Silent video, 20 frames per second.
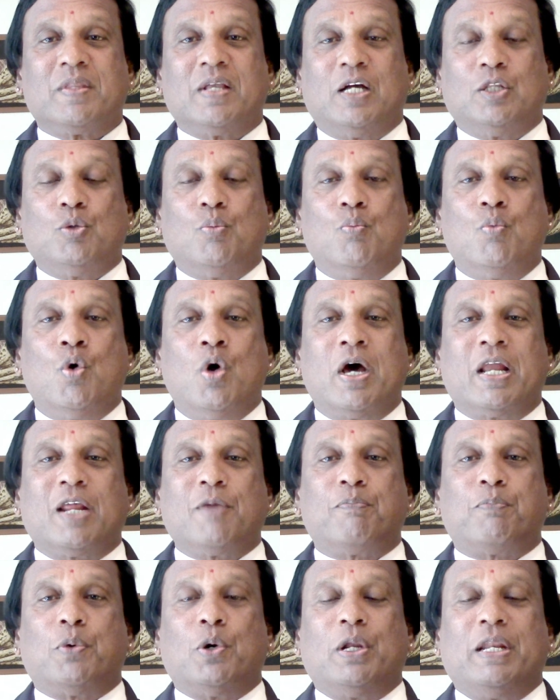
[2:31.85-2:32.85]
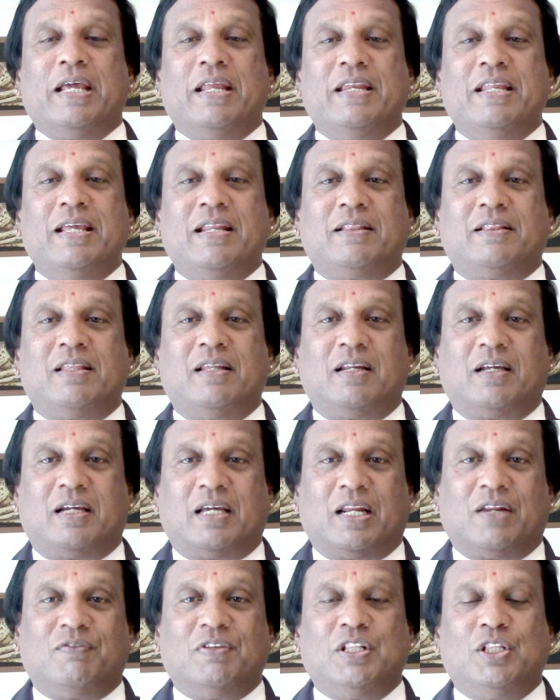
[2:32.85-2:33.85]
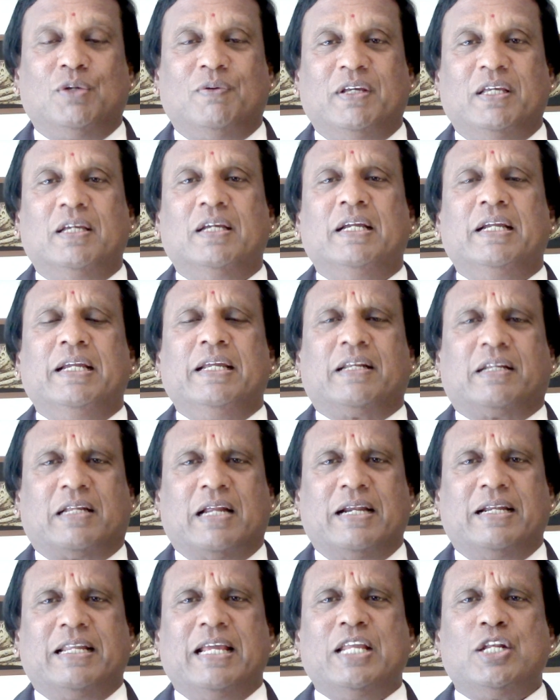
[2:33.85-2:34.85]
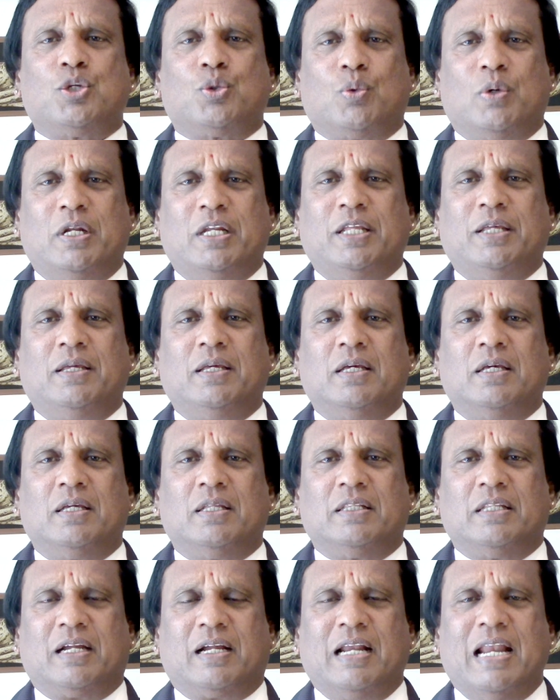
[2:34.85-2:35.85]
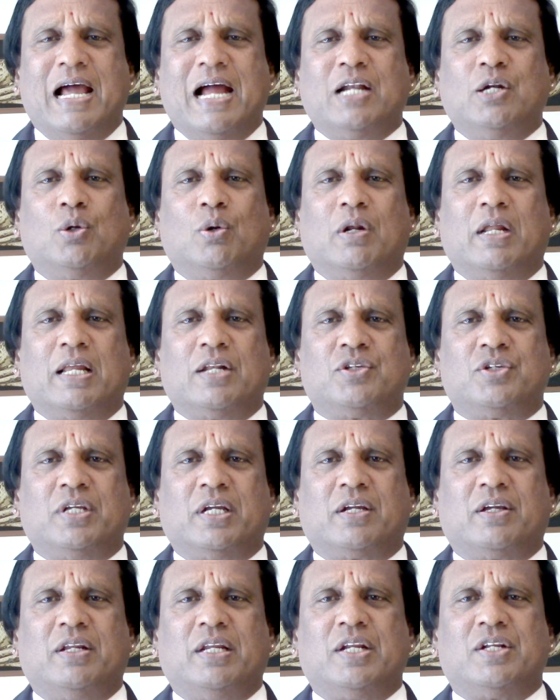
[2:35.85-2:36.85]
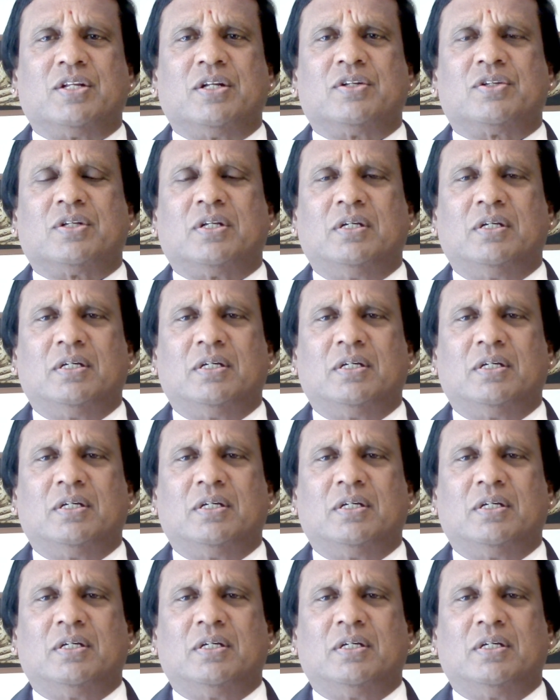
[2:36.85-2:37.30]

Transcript: அது மோரை போலே நீர்த்திருக்கிற விந்துவை இட் கண்டெய்ன்ஸ் ஒன்லி the glandular secretions.